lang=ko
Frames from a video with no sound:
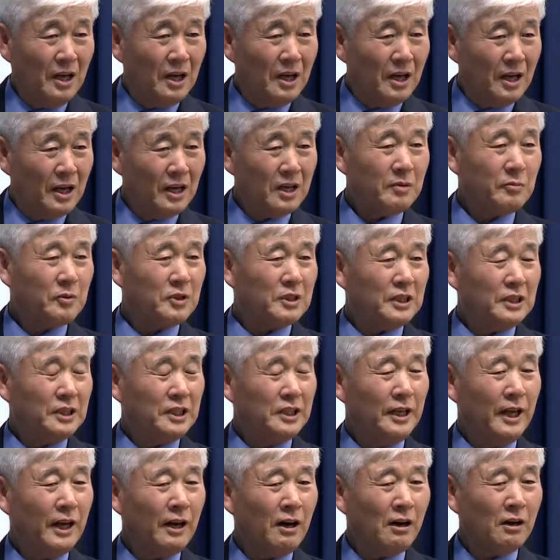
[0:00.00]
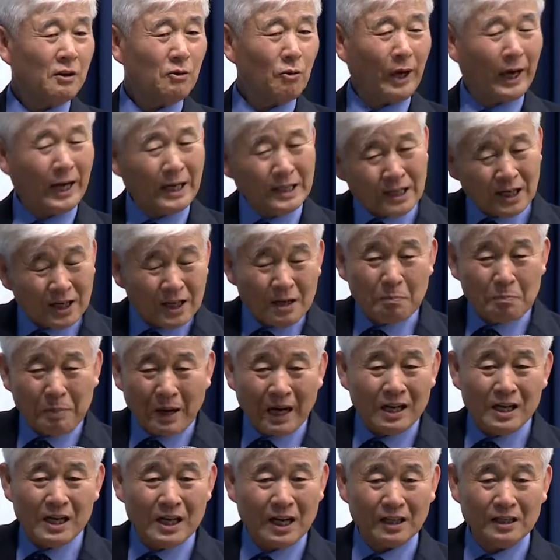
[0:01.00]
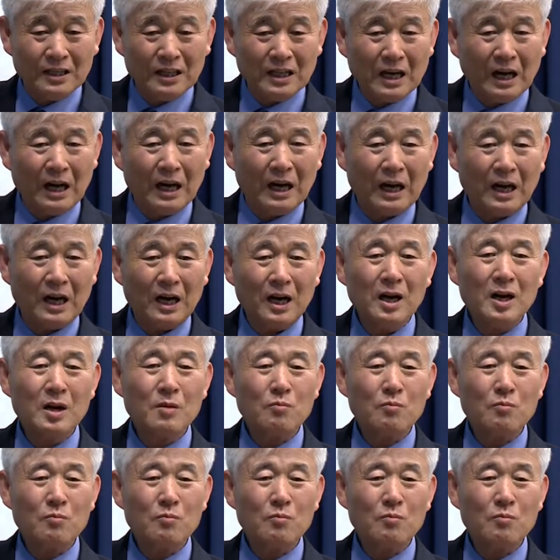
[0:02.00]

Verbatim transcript: 왜냐하면 이해를 굉장히 빨리 하니까